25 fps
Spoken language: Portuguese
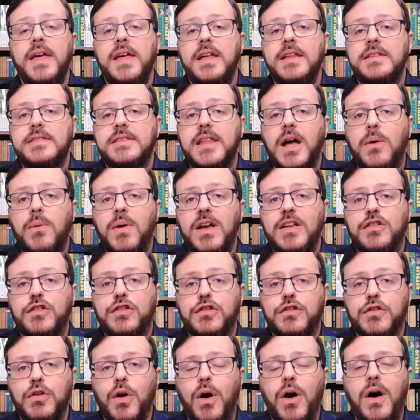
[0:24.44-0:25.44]
Então é
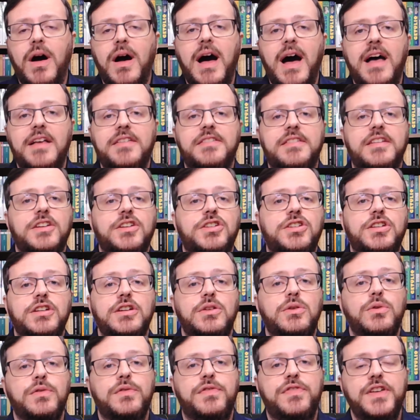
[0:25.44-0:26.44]
só
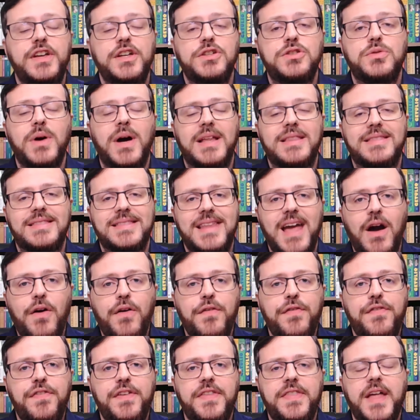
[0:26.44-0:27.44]
assistir o vídeo até
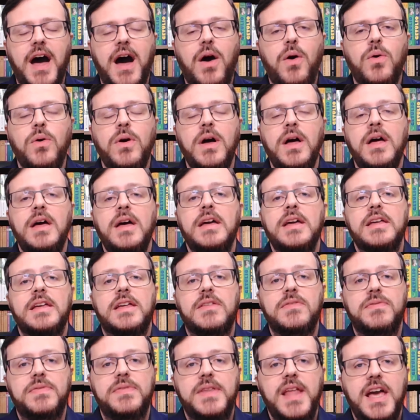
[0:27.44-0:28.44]
o final,
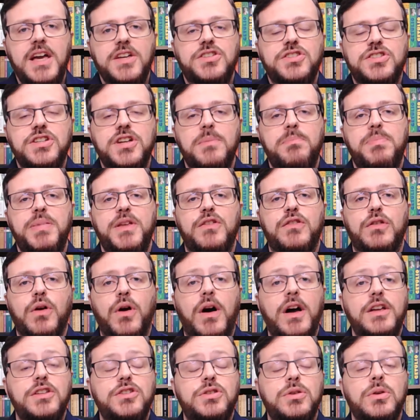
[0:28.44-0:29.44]
que neste
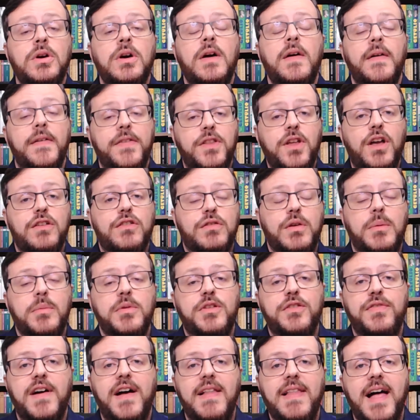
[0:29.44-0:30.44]
episódio nós
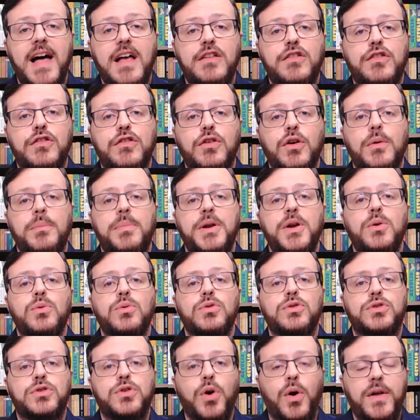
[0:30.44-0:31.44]
vamos falar sobre
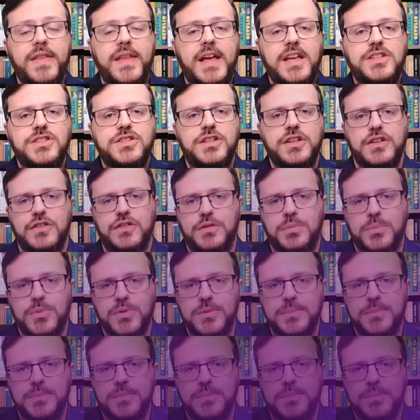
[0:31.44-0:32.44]
o donatismo.